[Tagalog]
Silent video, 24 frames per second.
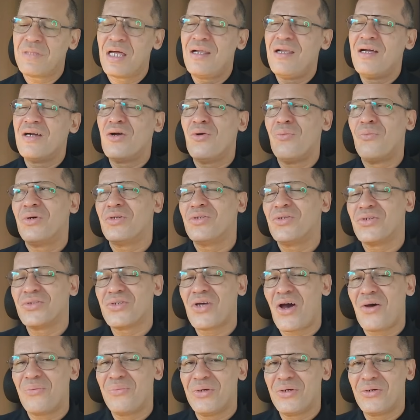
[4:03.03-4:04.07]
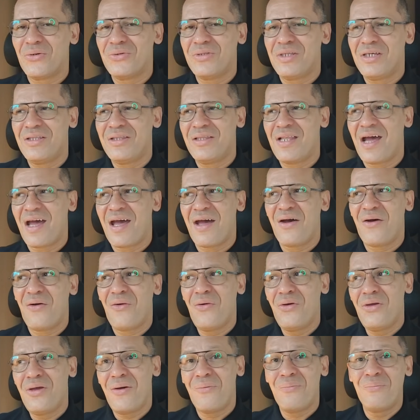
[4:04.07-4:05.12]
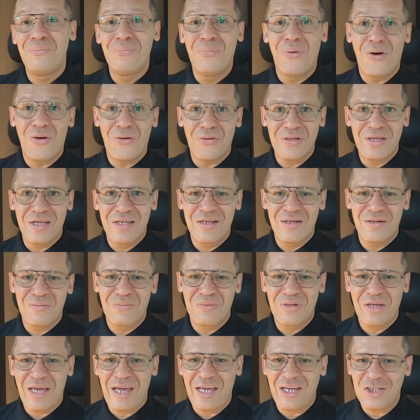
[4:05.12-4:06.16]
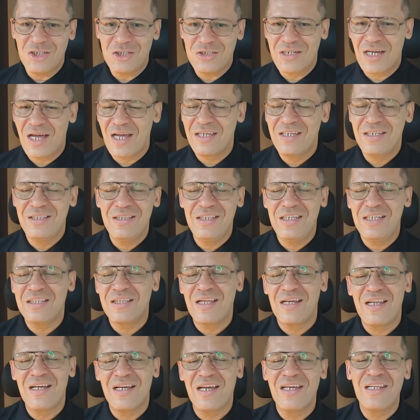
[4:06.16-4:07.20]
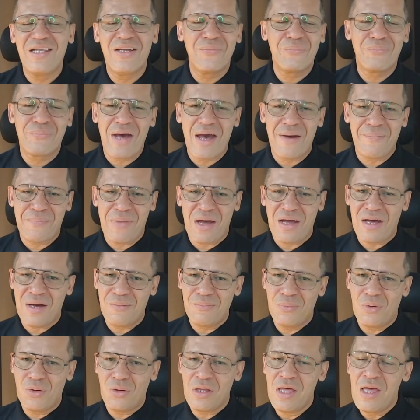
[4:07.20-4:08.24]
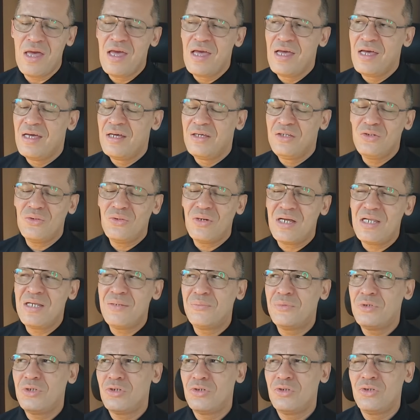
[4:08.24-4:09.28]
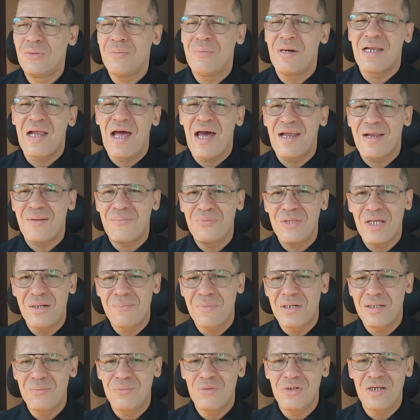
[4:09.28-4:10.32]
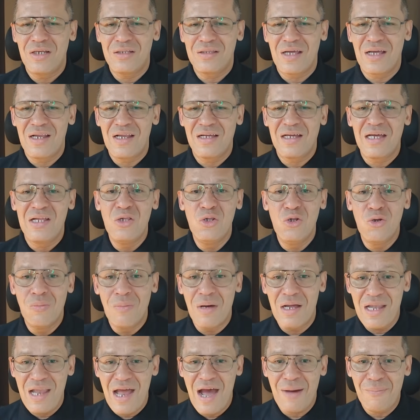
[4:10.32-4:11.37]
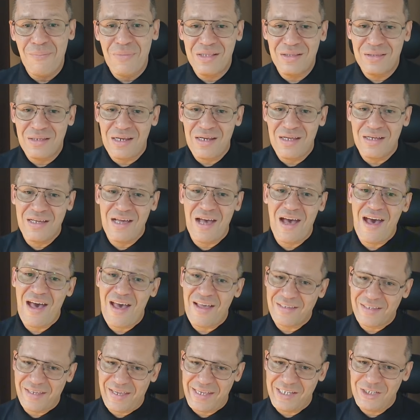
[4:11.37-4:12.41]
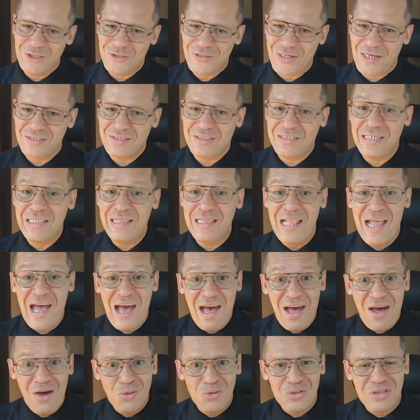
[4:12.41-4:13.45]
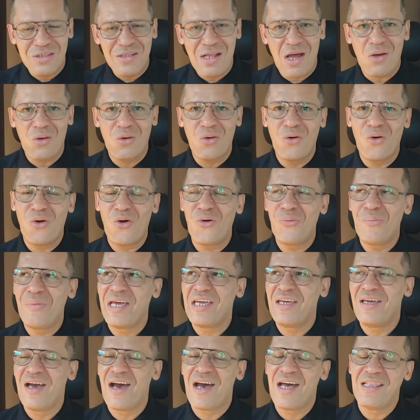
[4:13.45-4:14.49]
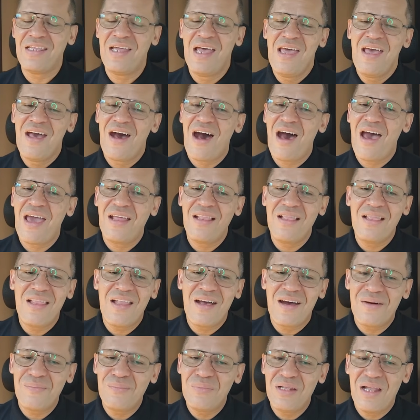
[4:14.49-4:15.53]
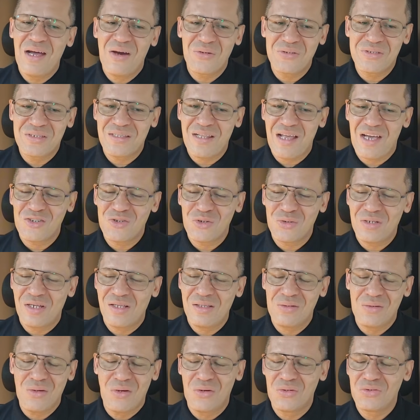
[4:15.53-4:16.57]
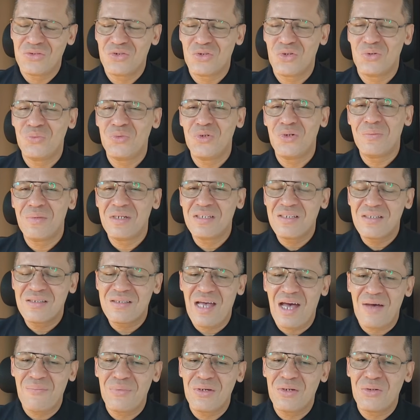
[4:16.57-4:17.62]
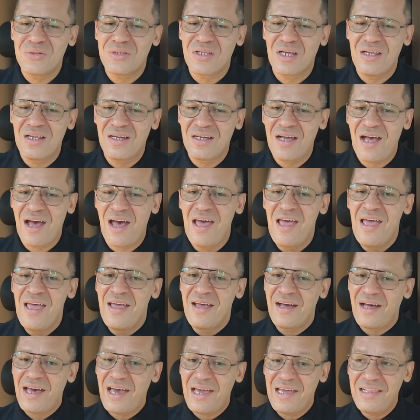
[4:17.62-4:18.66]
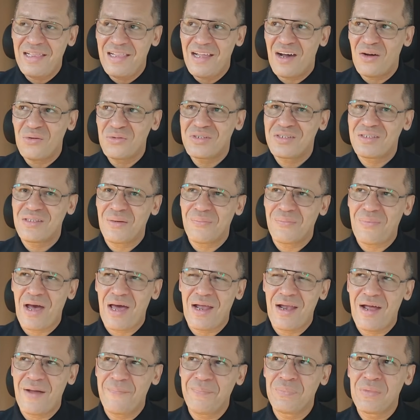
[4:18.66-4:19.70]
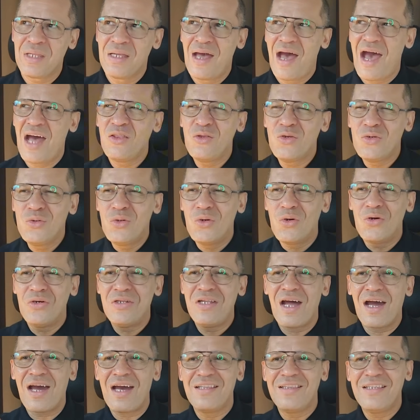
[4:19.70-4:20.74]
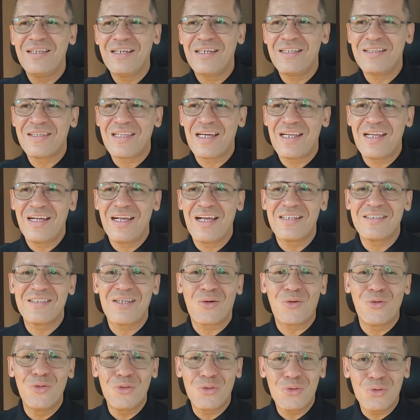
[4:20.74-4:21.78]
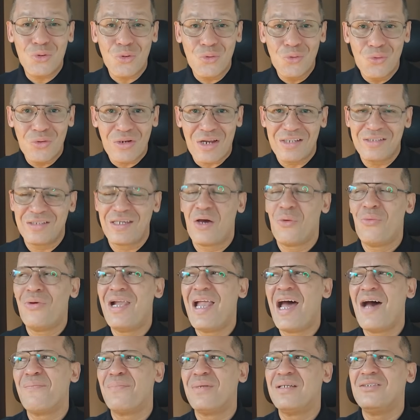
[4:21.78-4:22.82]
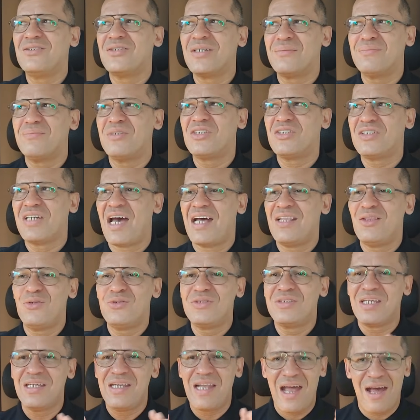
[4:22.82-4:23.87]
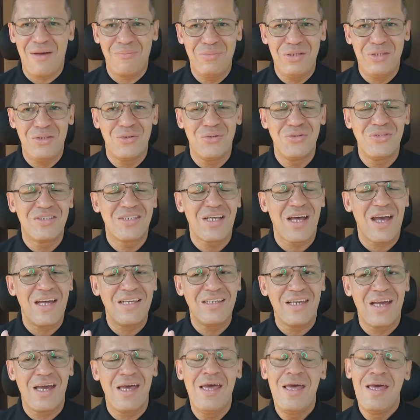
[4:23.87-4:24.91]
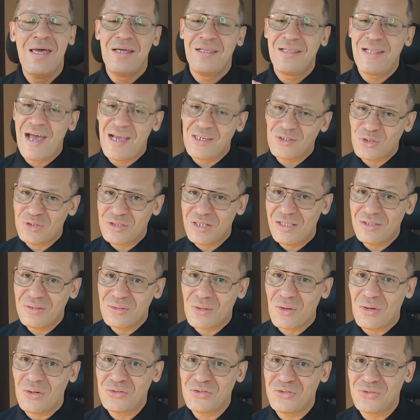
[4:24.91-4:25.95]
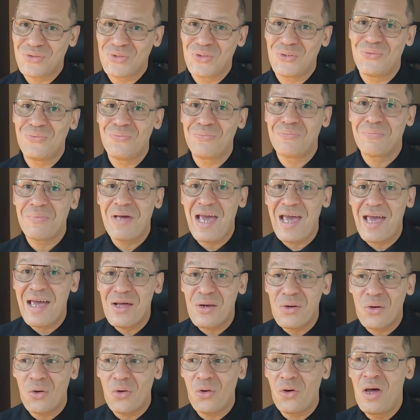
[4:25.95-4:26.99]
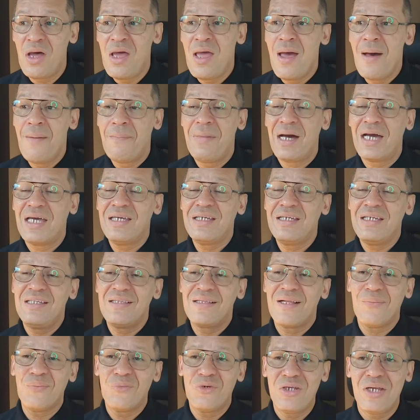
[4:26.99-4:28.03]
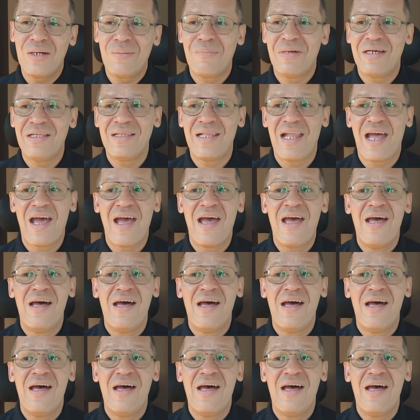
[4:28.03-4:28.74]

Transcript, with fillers: talagang masasabi ko din na, oy, ang boga ng Asia, hindi talaga nagpapakabot. Yung alam mo yon yung mararamdaman mo na talagang lumalaban talaga ang Asia. Si Laos, nako, oh my God, I love Laos national costume. Yung masasabi ko talaga kay Laos na parang, ano doon nakadikit talaga sa kultura niya. Wala man siya masyadong sinabi doon sa kanya national costume. Pero makikita mo naman na